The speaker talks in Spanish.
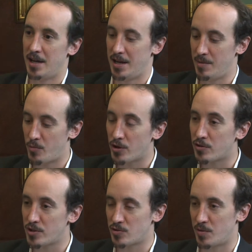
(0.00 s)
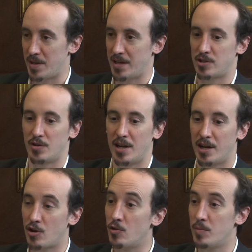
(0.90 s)
El impuesto es una obligación.
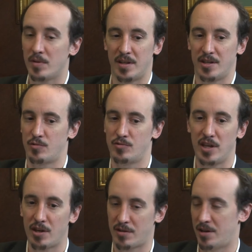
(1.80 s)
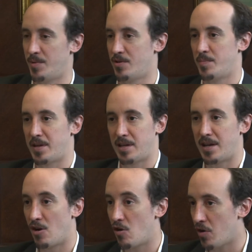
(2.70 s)
El club tiene sus hijos que a lo mejor
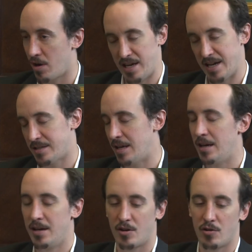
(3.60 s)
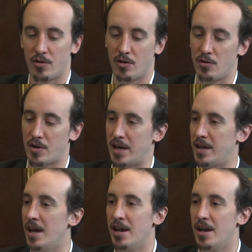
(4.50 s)
practican hockey, hockey,